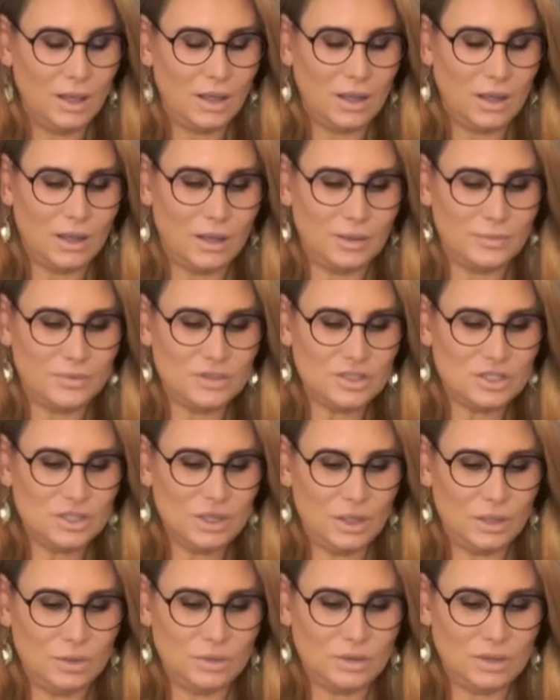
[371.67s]
А
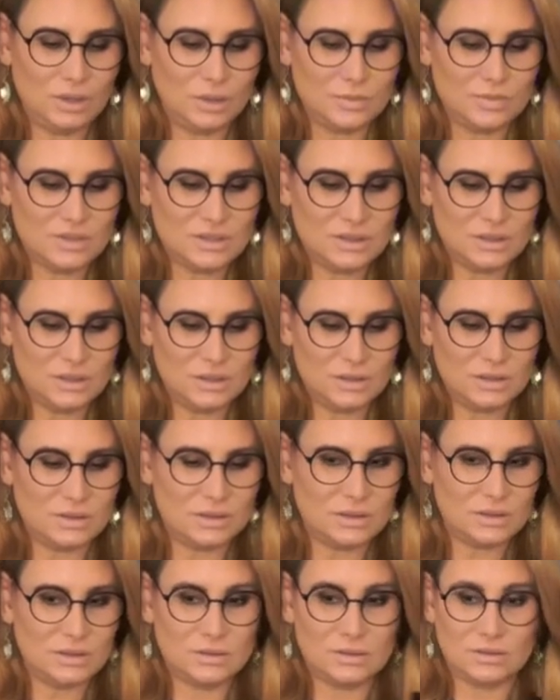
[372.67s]
обещают нам
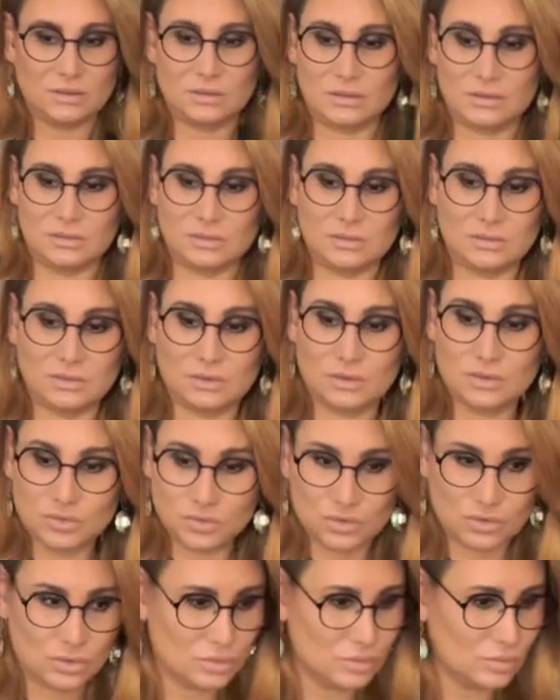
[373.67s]
здесь э,
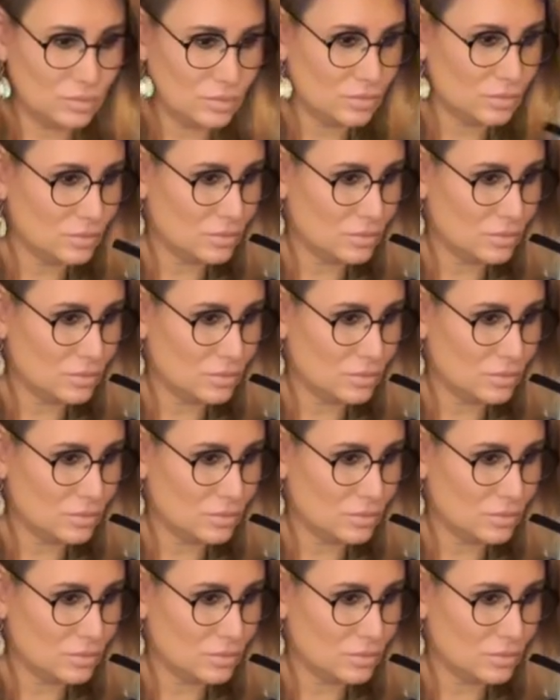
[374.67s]
грушу,